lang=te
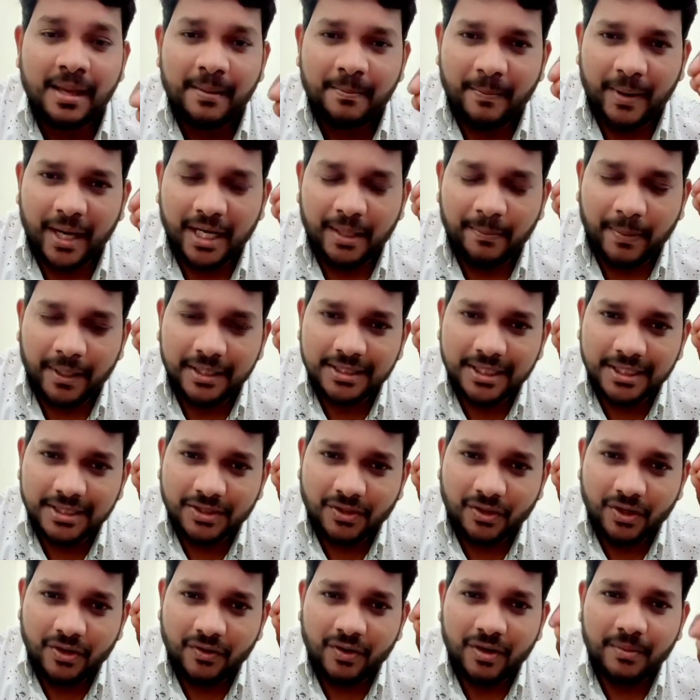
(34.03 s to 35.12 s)
బయట పని
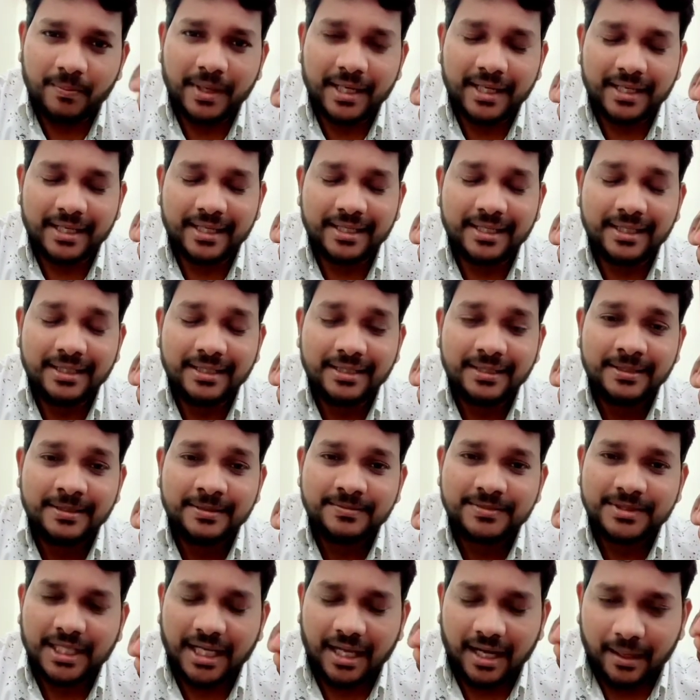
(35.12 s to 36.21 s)
చేసుకునే వాళ్ళు మట్టుకి
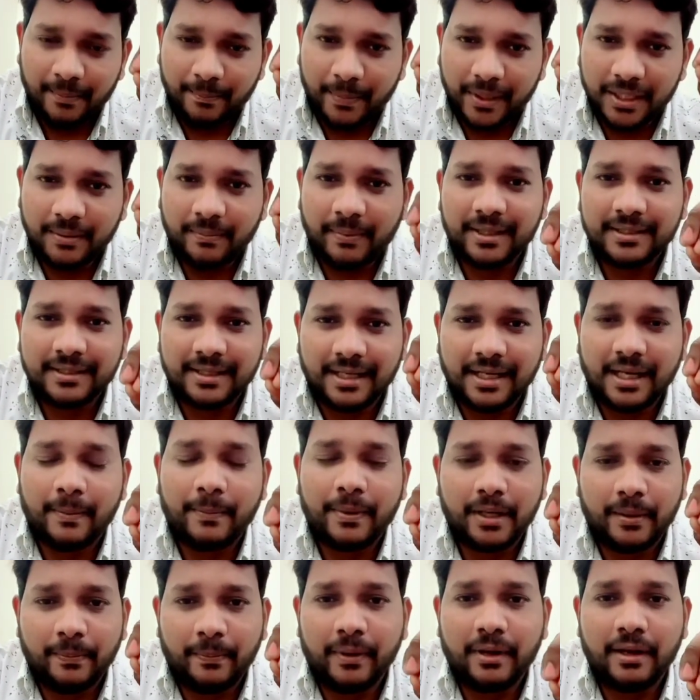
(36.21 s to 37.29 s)
చాలా ఇబ్బంది పడతారు
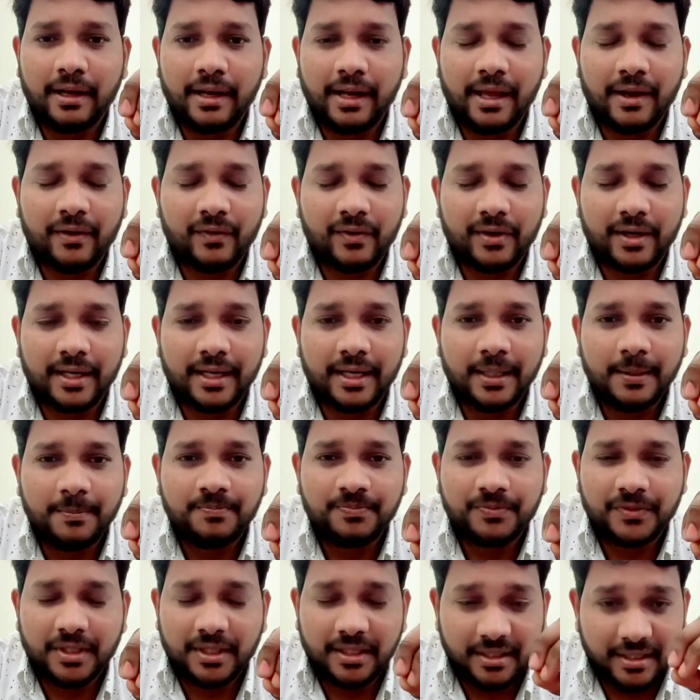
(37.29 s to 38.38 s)
కాబట్టి పనులు లేకుండా
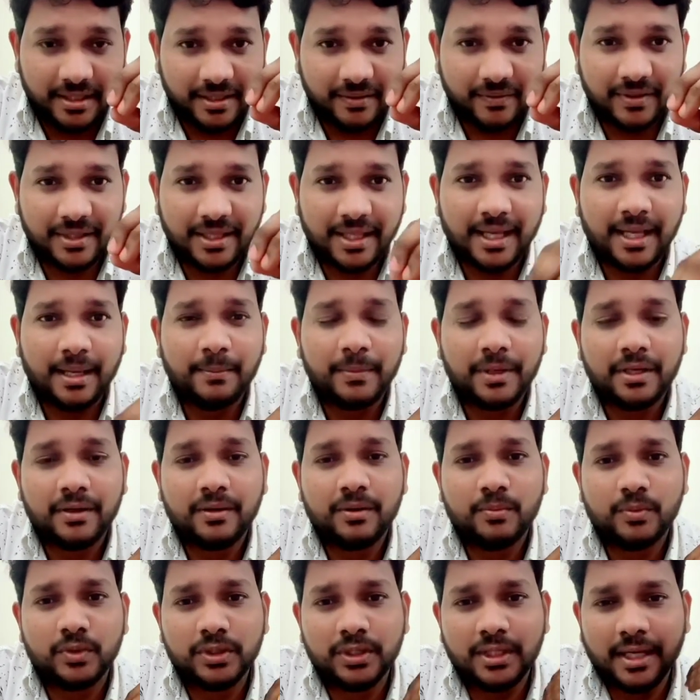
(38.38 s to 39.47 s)
ఈ విధంగా మీరు
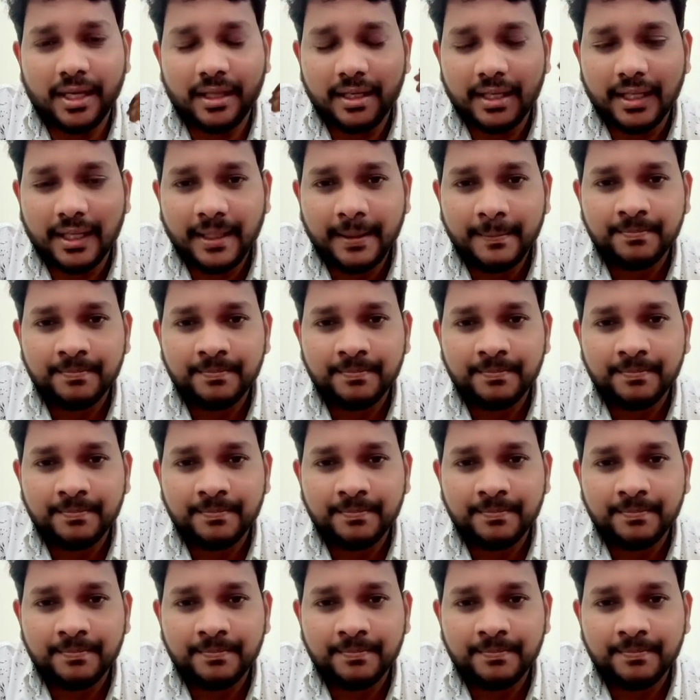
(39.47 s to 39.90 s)
ముందుగానే